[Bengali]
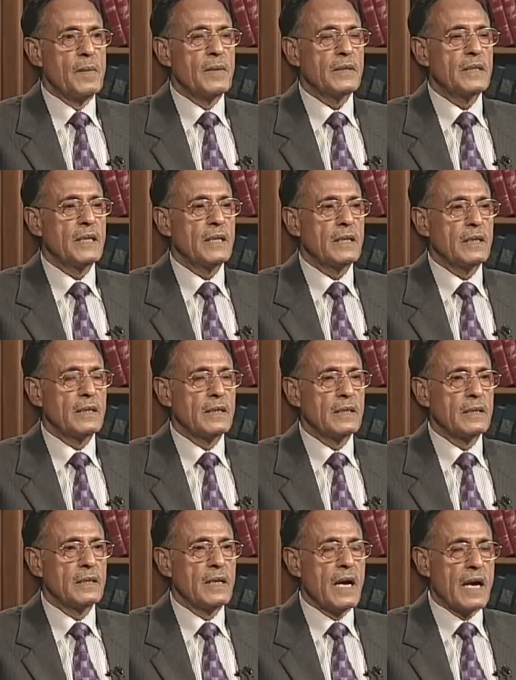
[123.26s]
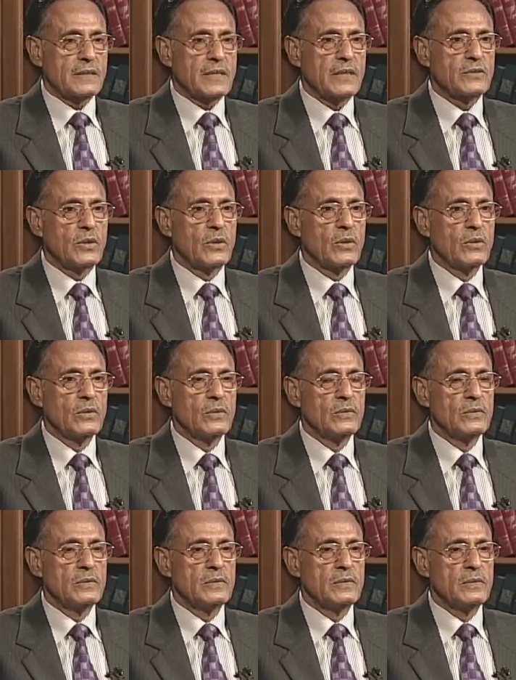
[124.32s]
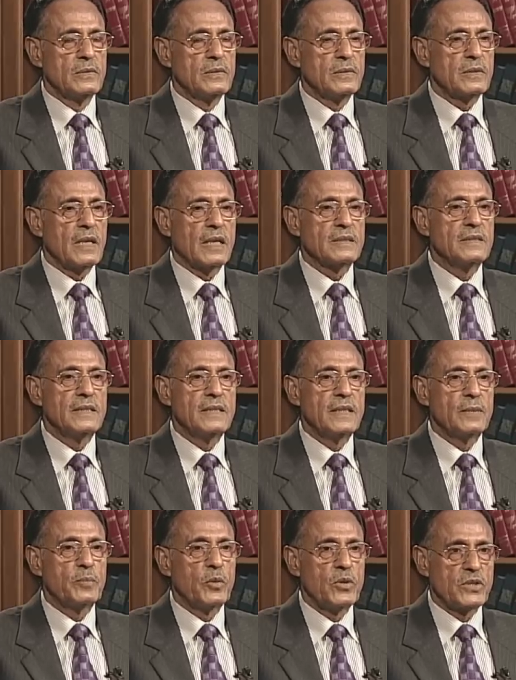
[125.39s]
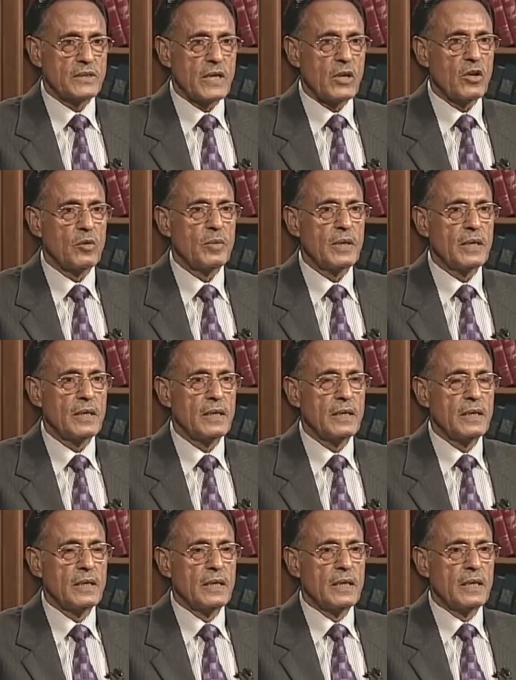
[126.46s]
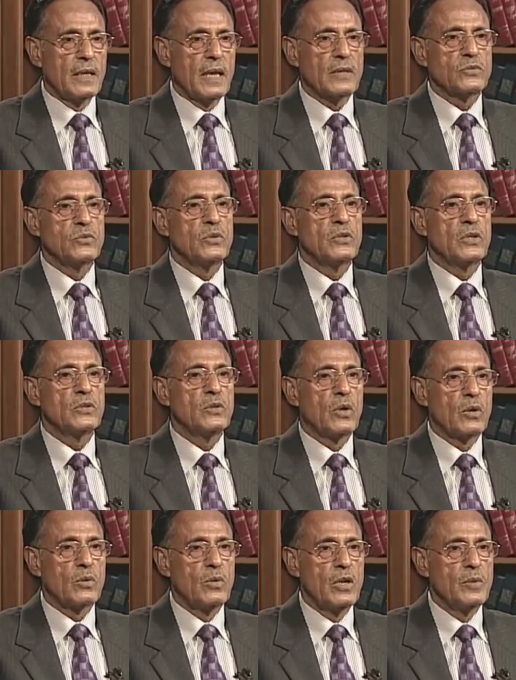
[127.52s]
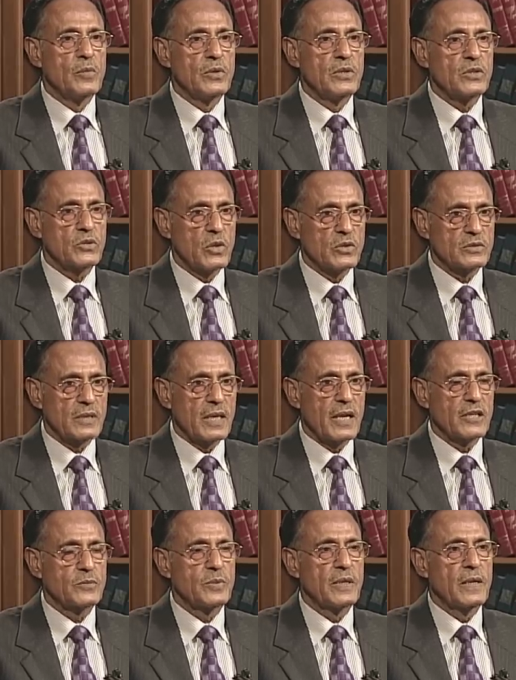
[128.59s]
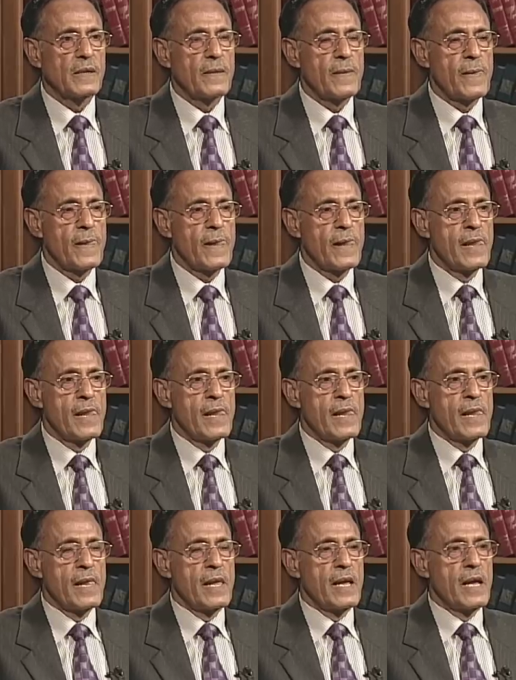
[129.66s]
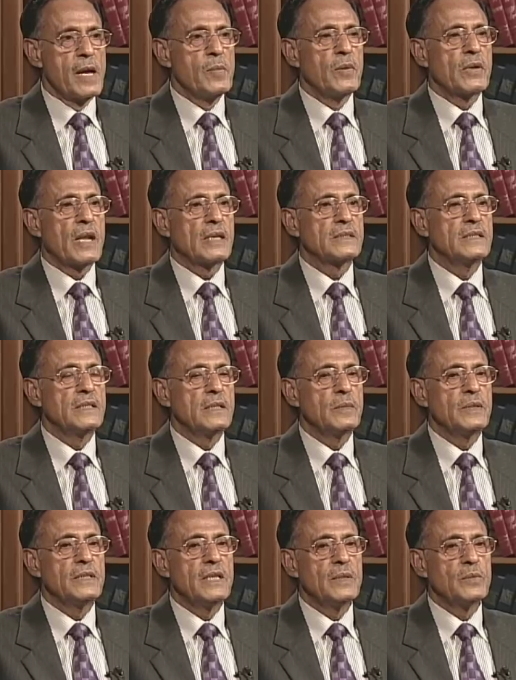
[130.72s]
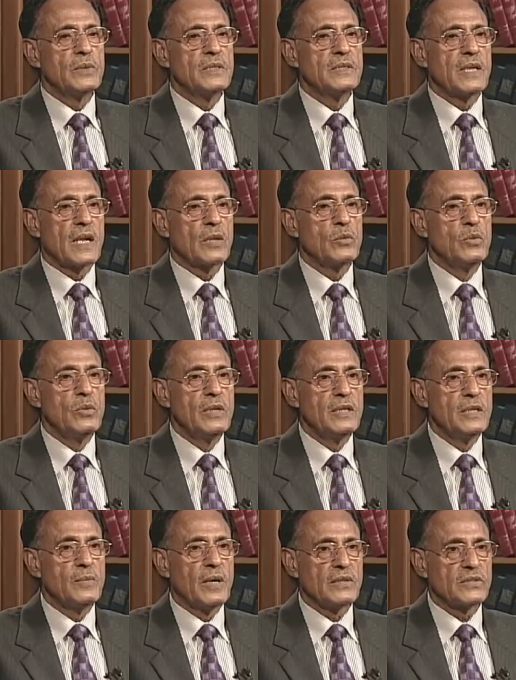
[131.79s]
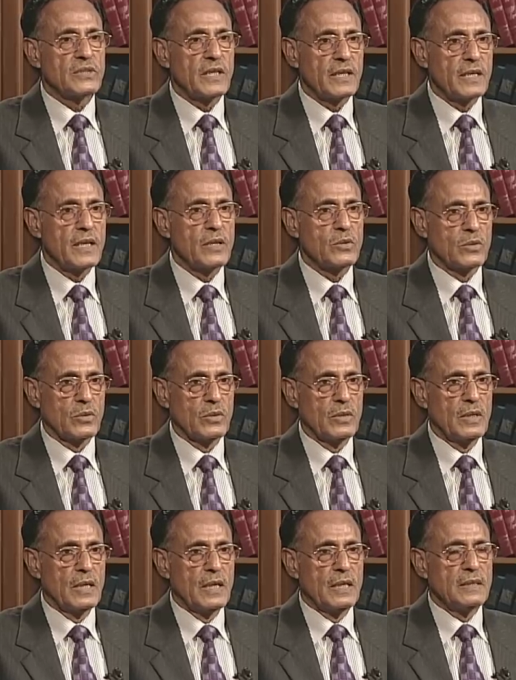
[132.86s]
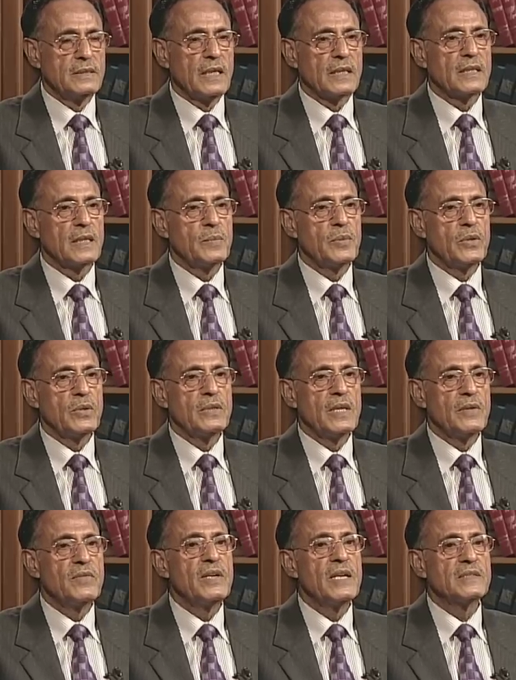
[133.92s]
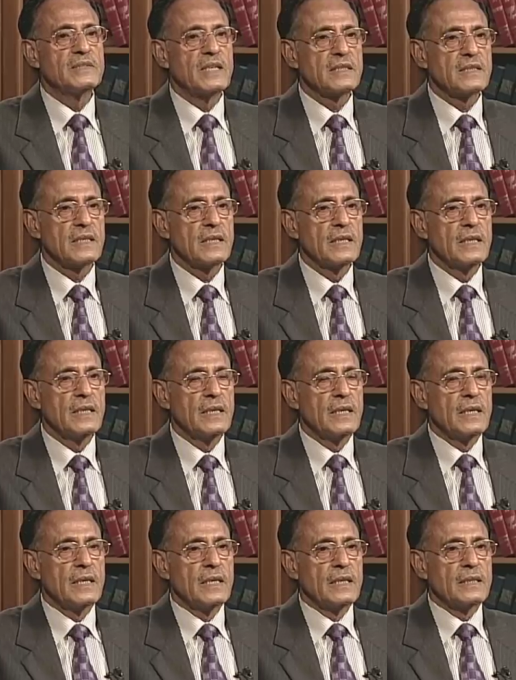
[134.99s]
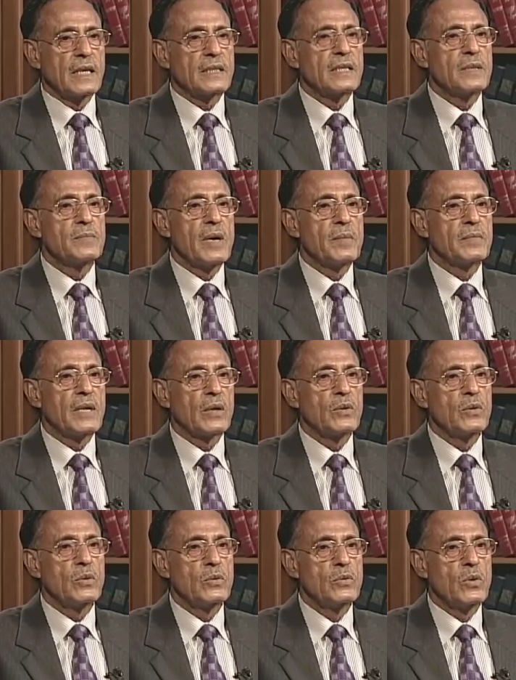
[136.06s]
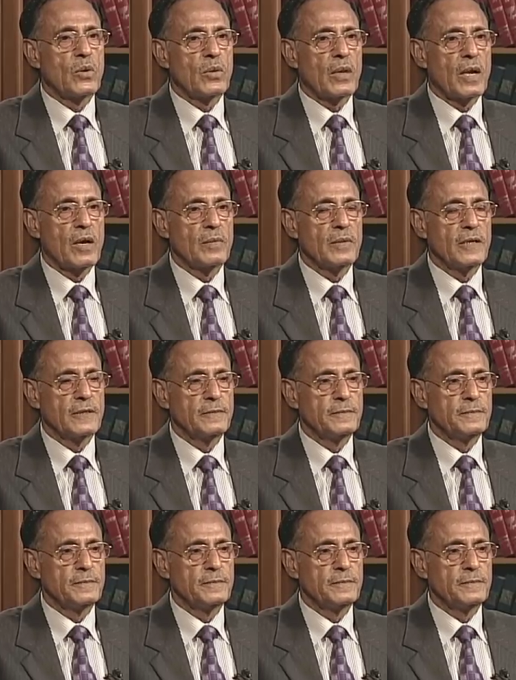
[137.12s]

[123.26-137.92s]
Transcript: আমাদের আশা ছিল রাজনীতি পরিষ্কার হবে রাজনৈতিক দলগুলির মধ্যে সংস্কার আসবে এবং রাজনীতিবিদদের মধ্যে যারা দুর্নীতিবাজ স্বীকৃত যাদের বিরুদ্ধে এভিডেন্স আছে তাদের মামলাগুলি উড্র করা হবে